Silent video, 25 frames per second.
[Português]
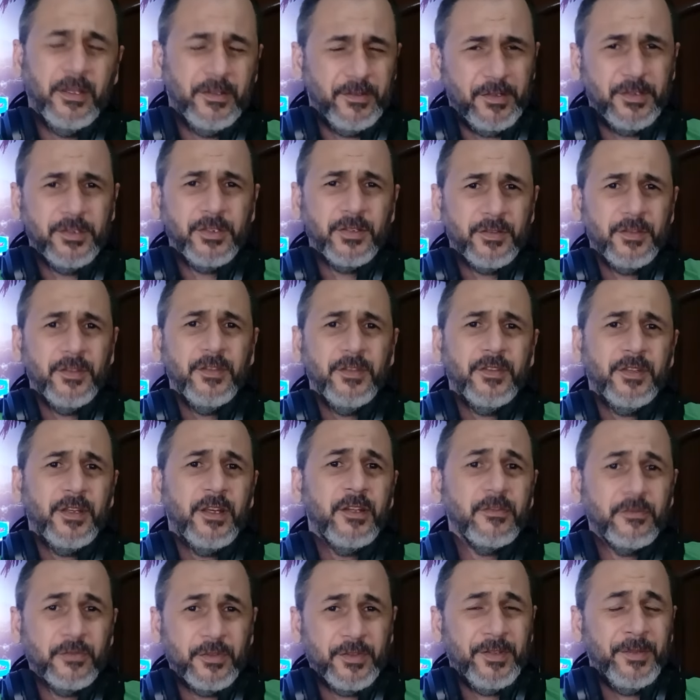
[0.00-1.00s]
Seja
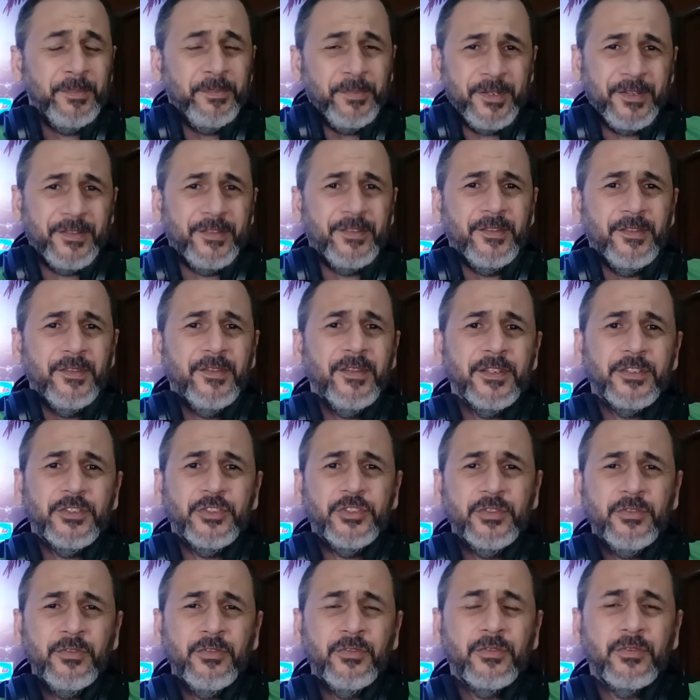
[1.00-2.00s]
sincero, você precisa
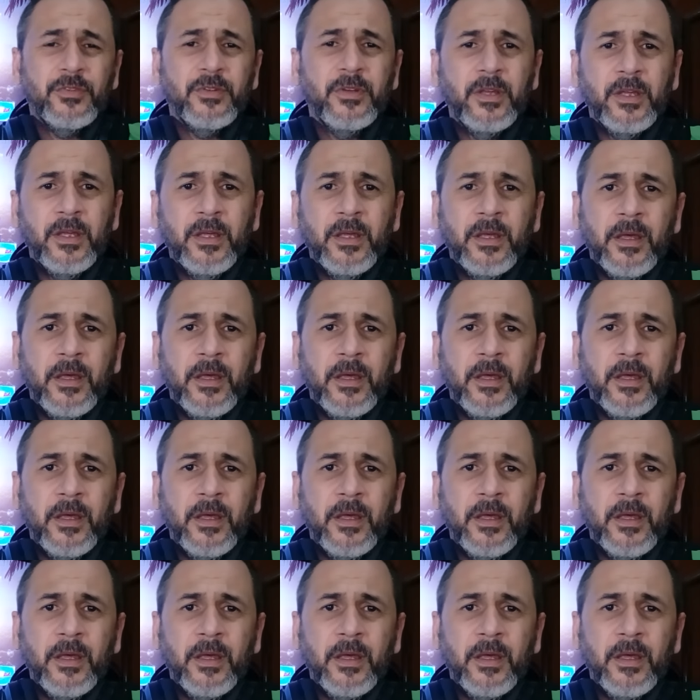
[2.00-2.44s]
disso.